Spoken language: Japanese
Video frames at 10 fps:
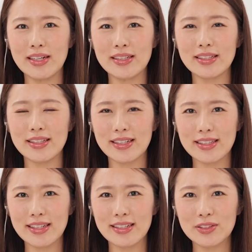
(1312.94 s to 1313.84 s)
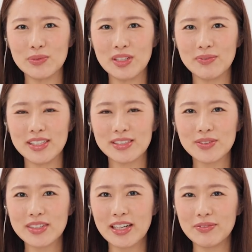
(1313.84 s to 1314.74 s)
ご覧いただけたらと思います。
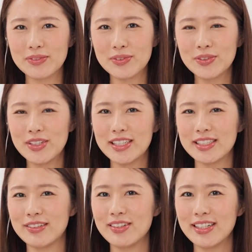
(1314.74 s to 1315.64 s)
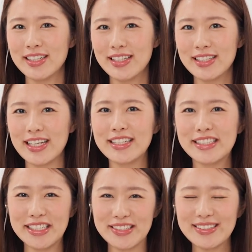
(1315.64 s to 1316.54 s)
今回古谷さんは敵
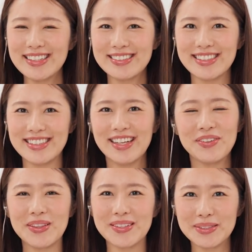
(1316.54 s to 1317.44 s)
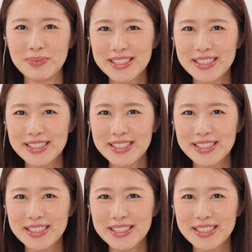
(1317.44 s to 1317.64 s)
じゃなくなるんですね。ほっとし